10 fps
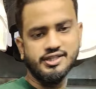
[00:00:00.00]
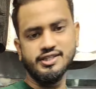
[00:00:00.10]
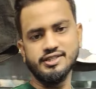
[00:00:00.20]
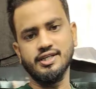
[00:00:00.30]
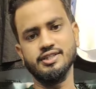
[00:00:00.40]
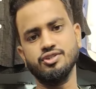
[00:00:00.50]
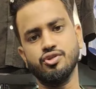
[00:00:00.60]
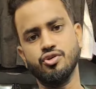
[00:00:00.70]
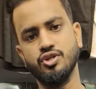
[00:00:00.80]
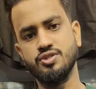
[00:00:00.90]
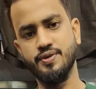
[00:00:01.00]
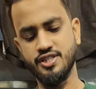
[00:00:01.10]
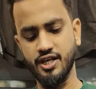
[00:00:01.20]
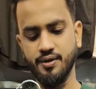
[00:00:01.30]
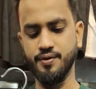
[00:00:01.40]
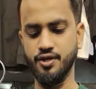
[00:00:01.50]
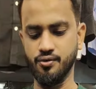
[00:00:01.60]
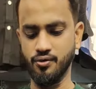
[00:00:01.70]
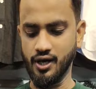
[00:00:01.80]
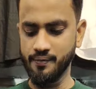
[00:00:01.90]
যাদের তাদের জন্য স্পেশাল এই
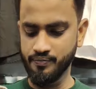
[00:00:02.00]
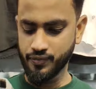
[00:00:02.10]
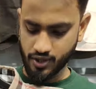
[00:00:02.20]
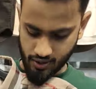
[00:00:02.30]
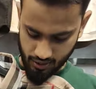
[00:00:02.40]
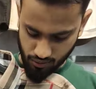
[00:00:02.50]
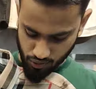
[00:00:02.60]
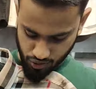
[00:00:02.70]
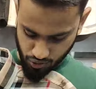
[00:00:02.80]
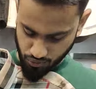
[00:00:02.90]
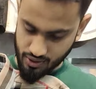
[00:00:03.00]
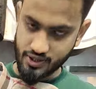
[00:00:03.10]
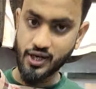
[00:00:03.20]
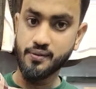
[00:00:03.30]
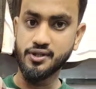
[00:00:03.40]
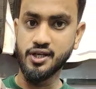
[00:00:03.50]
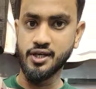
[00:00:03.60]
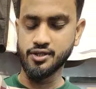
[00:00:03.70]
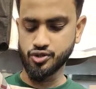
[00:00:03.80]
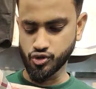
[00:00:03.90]
ভিডিওগুলো এগুলো হচ্ছে টু এক্সেল আমাদের
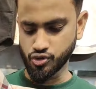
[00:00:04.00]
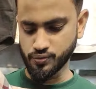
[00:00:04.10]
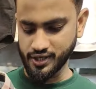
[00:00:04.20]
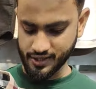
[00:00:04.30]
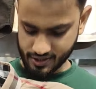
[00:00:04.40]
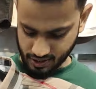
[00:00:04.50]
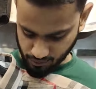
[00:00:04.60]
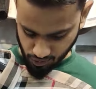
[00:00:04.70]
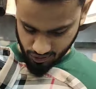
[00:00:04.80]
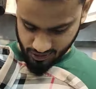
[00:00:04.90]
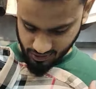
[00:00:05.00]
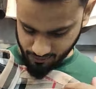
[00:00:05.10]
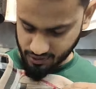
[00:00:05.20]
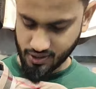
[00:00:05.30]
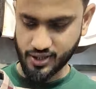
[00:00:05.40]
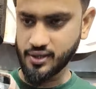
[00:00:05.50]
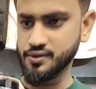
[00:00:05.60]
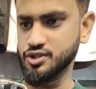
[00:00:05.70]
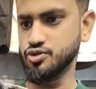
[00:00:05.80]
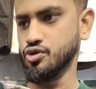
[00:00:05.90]
শোরুমের অ্যাড্রেসটা বলে দিচ্ছি আপনাদেরকে
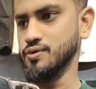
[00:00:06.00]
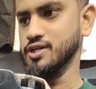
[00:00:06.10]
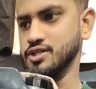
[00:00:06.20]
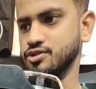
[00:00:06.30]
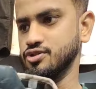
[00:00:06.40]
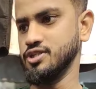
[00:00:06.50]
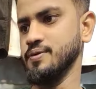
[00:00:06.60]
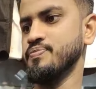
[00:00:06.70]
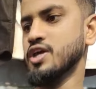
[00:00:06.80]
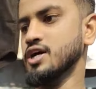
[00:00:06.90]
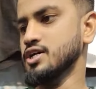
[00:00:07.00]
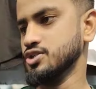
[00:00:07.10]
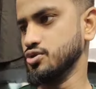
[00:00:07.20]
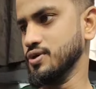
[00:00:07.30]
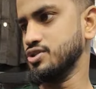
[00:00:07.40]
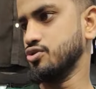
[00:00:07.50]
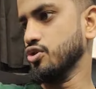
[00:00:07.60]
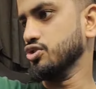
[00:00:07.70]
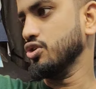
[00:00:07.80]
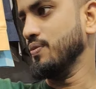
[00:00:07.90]
আমাদের শোরুমের অ্যাড্রেস হচ্ছে সুবাস্ত
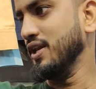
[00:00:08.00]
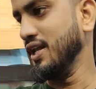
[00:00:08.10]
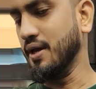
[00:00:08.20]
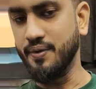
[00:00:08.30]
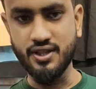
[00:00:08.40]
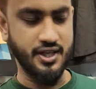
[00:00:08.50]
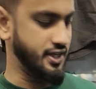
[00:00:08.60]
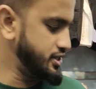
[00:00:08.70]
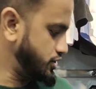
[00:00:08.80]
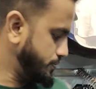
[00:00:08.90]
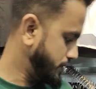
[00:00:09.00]
নজরবিলি লেভেল থ্রি শপ